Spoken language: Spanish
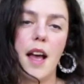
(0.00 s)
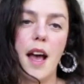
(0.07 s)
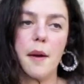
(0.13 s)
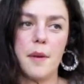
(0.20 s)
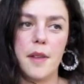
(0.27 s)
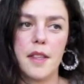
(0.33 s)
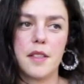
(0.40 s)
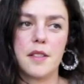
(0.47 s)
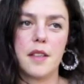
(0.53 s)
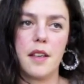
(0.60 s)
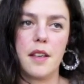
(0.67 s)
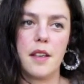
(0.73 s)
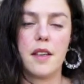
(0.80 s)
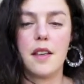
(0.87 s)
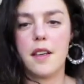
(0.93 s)
A veces sí
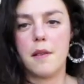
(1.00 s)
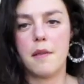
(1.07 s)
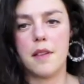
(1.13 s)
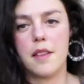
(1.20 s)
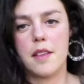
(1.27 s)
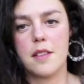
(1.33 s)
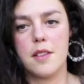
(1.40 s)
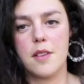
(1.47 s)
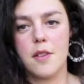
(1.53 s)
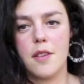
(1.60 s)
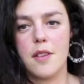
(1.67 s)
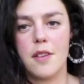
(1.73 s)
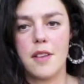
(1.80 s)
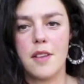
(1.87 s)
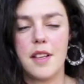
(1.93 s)
y a veces no.
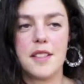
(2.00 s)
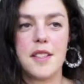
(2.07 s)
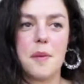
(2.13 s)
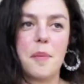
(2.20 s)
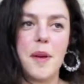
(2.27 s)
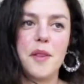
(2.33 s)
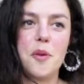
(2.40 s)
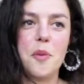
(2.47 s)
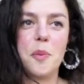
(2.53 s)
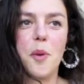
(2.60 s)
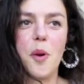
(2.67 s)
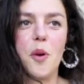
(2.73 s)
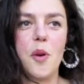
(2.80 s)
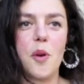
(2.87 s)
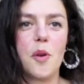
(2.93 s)
Es depende un
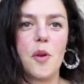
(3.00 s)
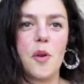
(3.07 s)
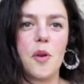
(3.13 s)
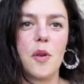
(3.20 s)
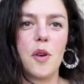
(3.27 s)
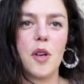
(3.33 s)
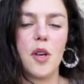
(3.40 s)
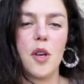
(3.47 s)
poco,